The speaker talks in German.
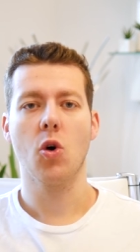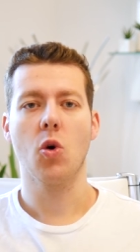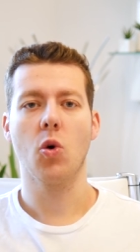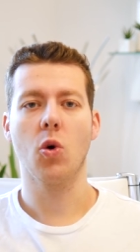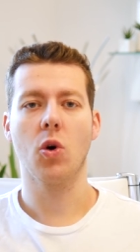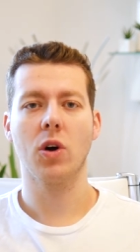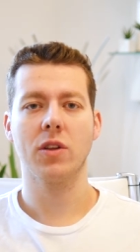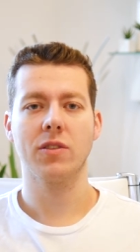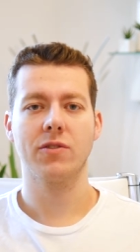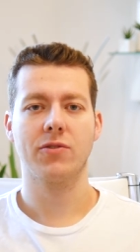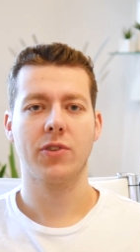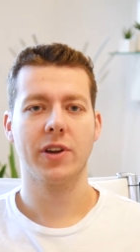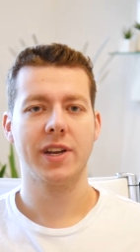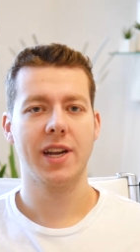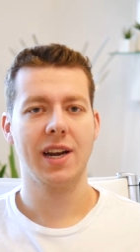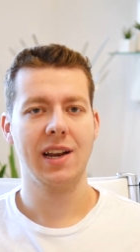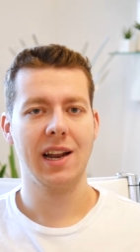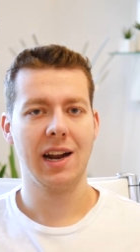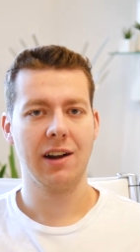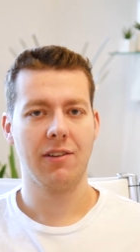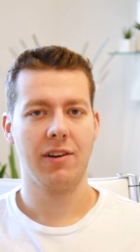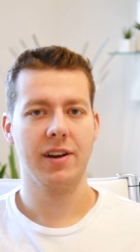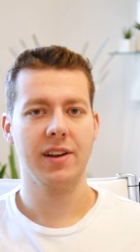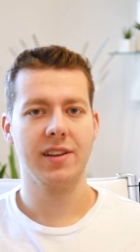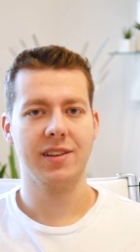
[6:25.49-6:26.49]
Und von der
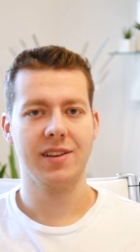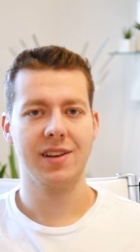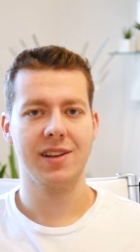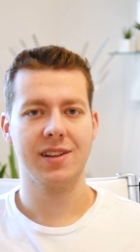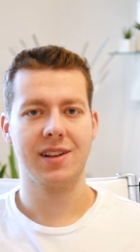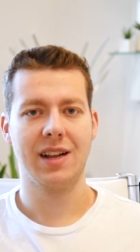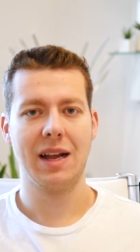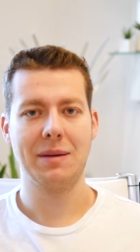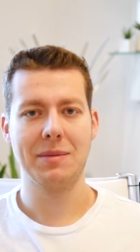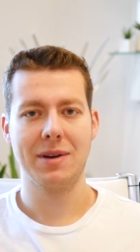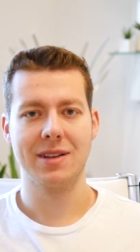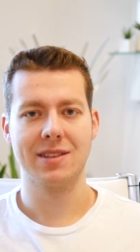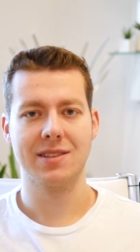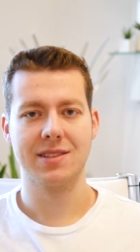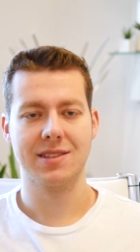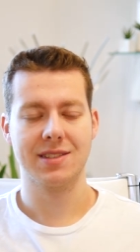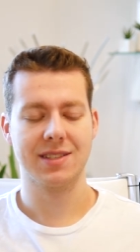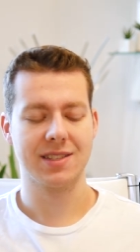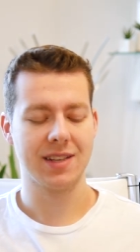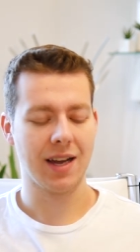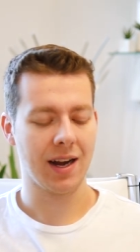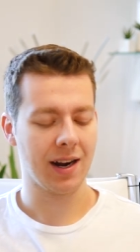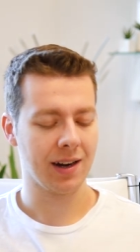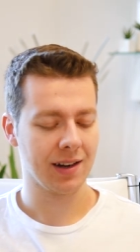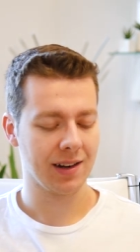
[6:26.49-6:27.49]
Klangqualität kann man
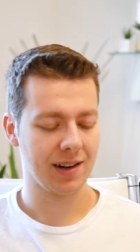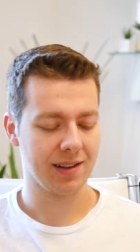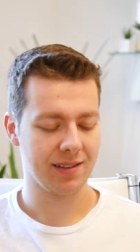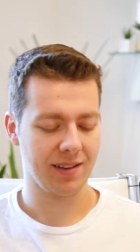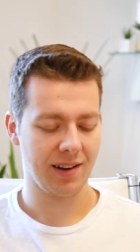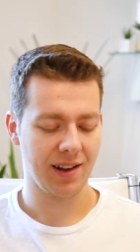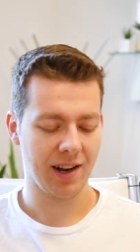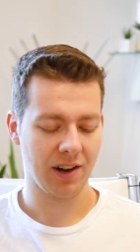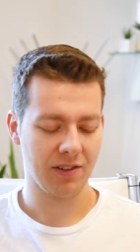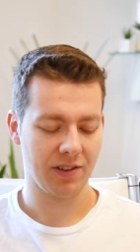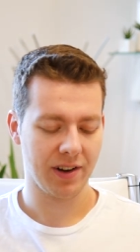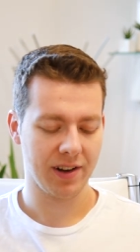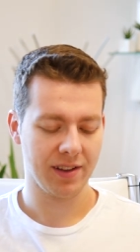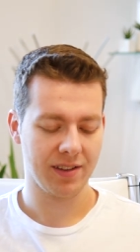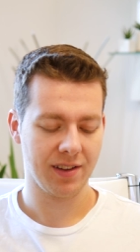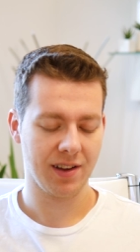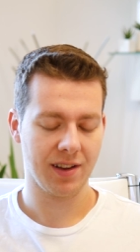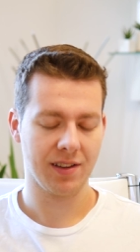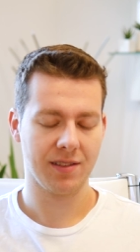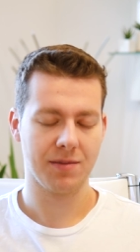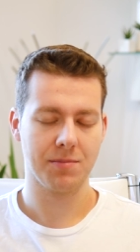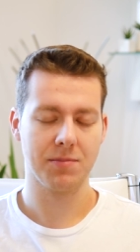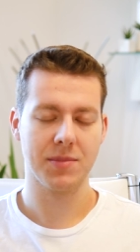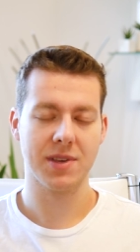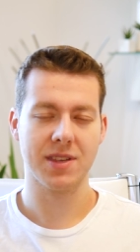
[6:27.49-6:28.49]
sagen, dass die
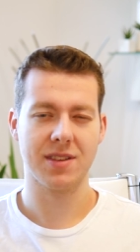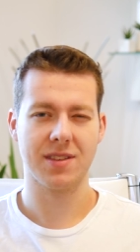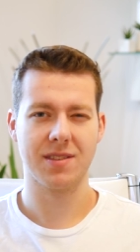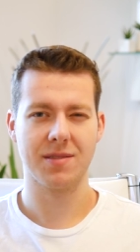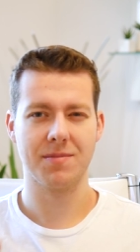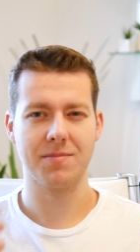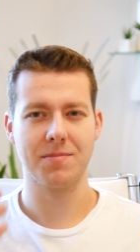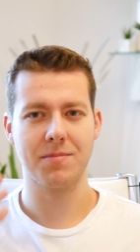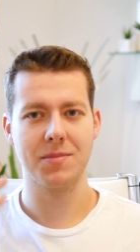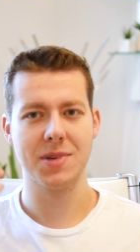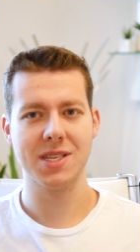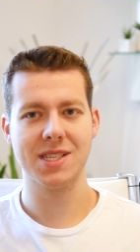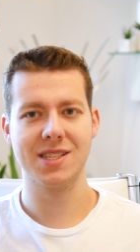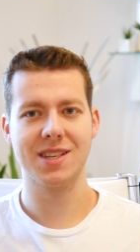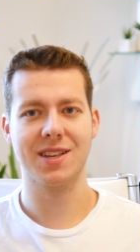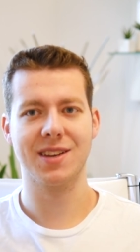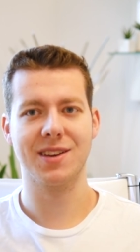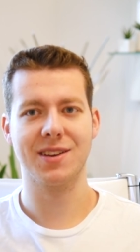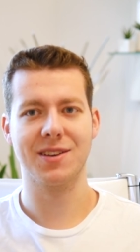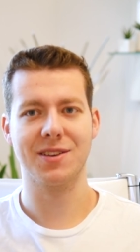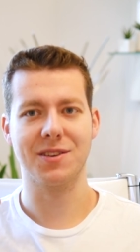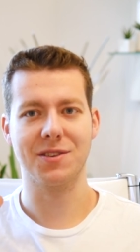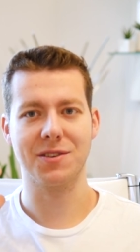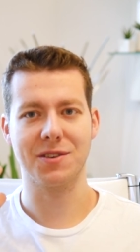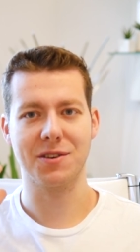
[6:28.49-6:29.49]
Klangqualität mich ein
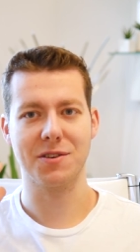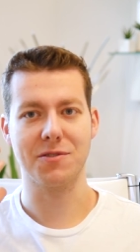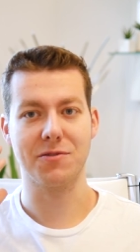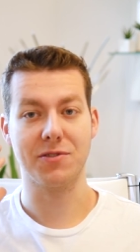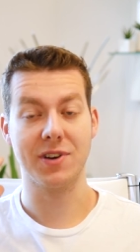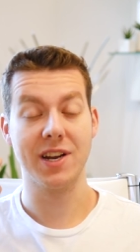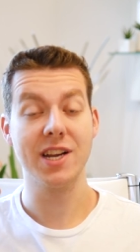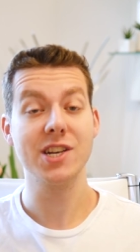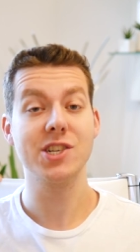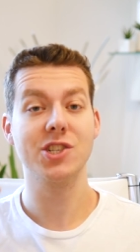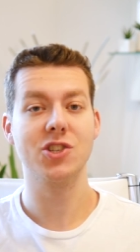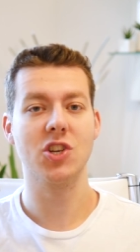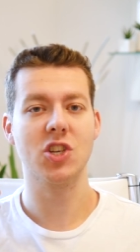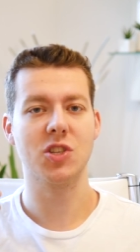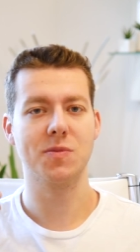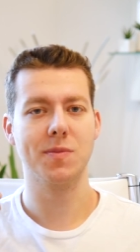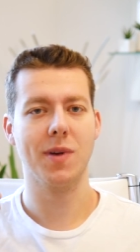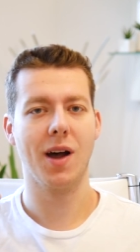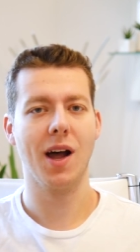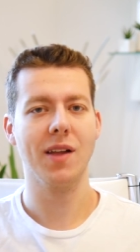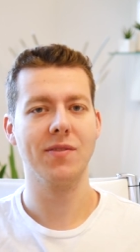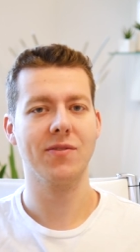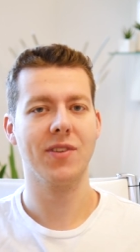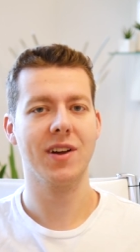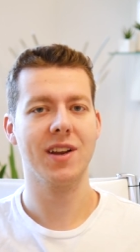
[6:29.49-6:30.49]
bisschen geflasht
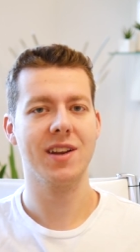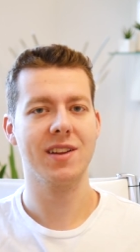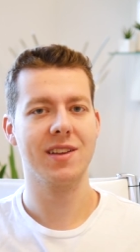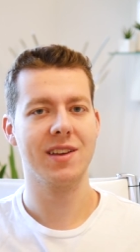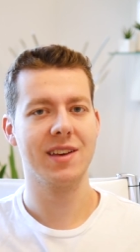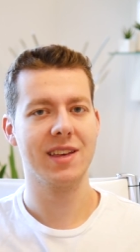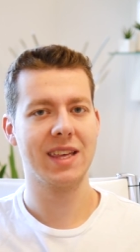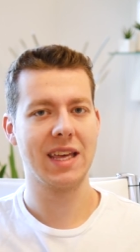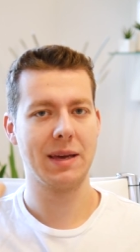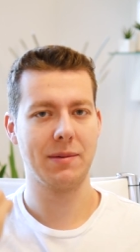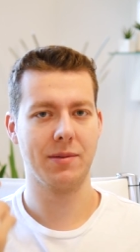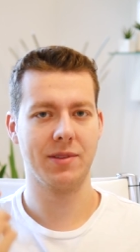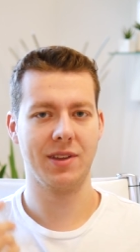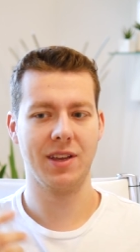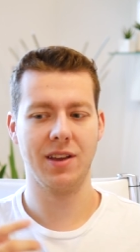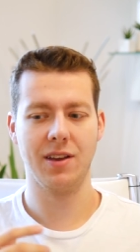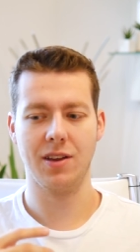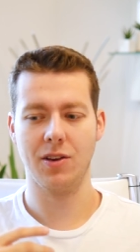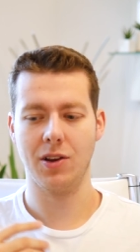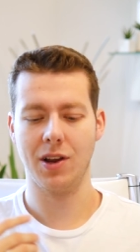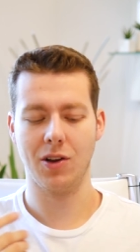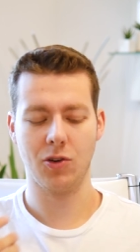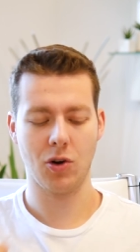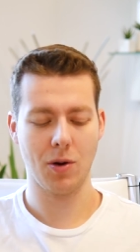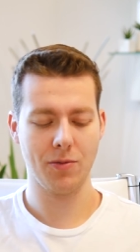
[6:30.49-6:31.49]
erstmal hat, weil ich habe
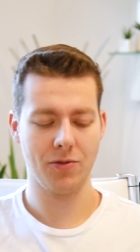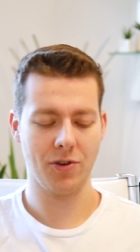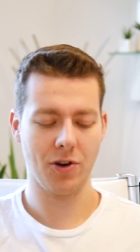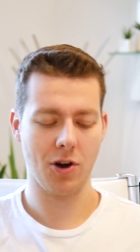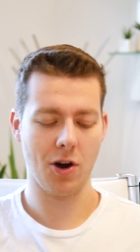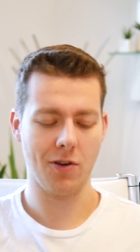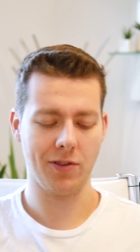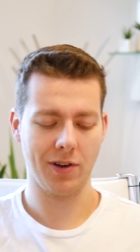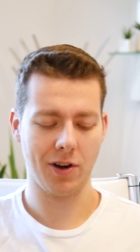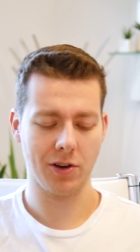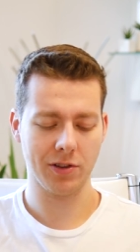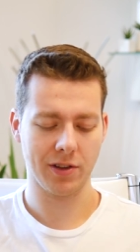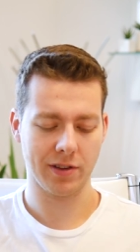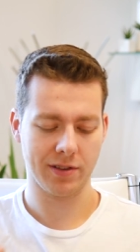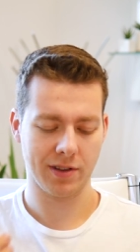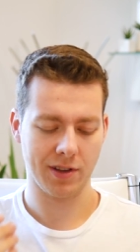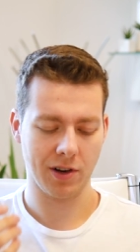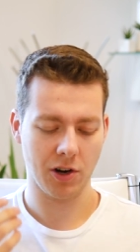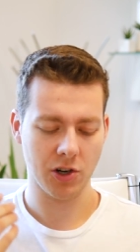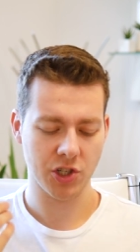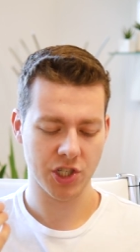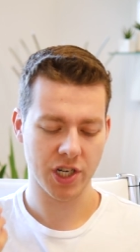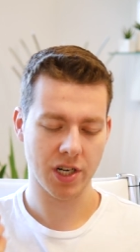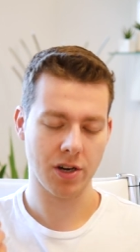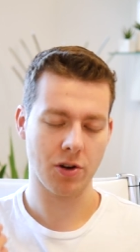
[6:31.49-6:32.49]
die Kopfhörer auf lauterste
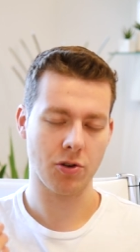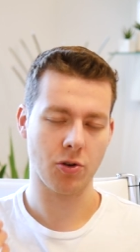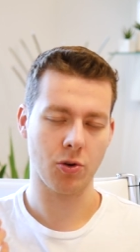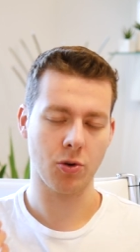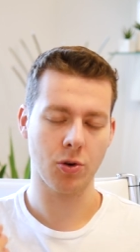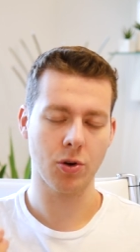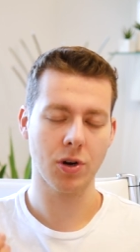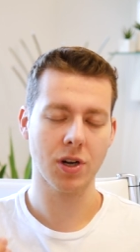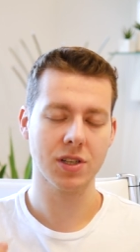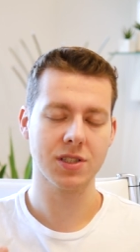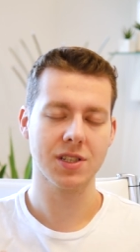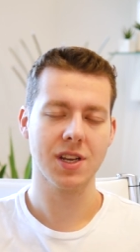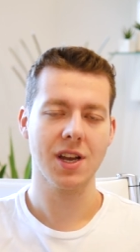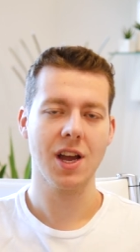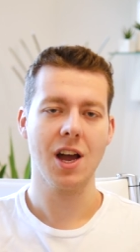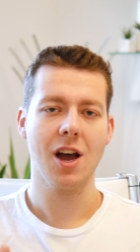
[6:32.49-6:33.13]
Lautstärke gehört.